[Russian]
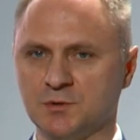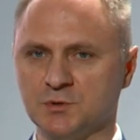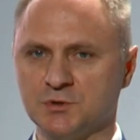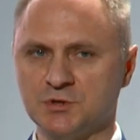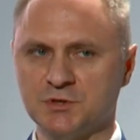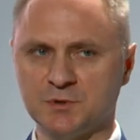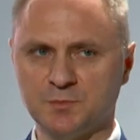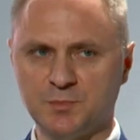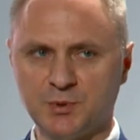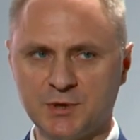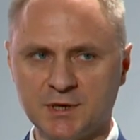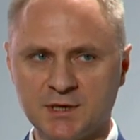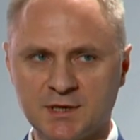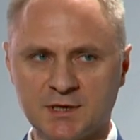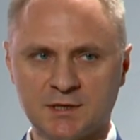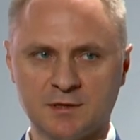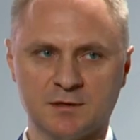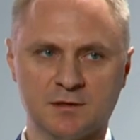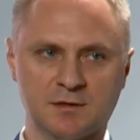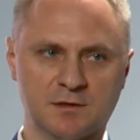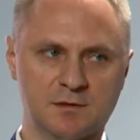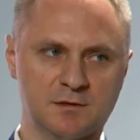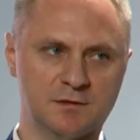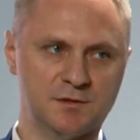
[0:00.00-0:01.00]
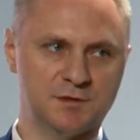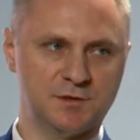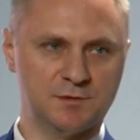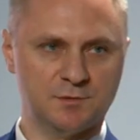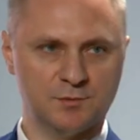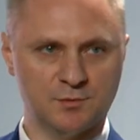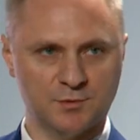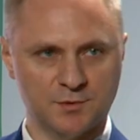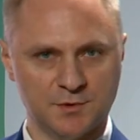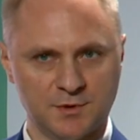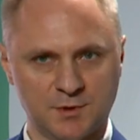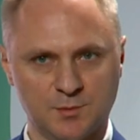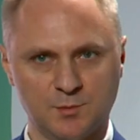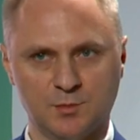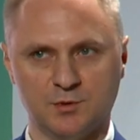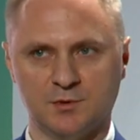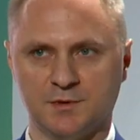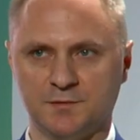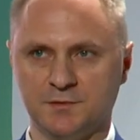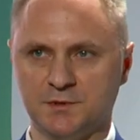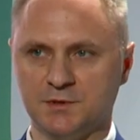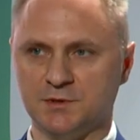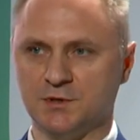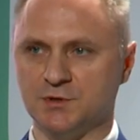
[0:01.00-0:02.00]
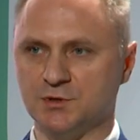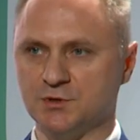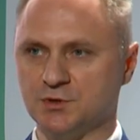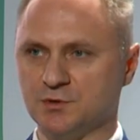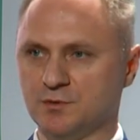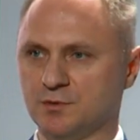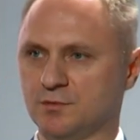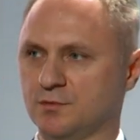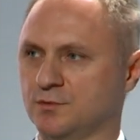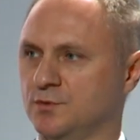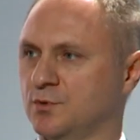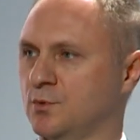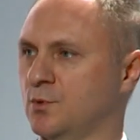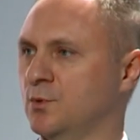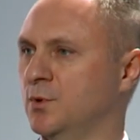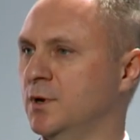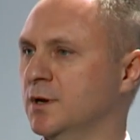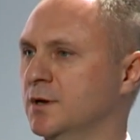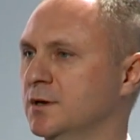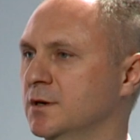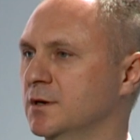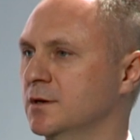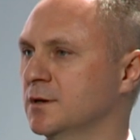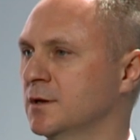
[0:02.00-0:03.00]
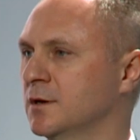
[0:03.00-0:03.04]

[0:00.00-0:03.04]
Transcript: И очень приятно сегодня было видеть, что вот ролик,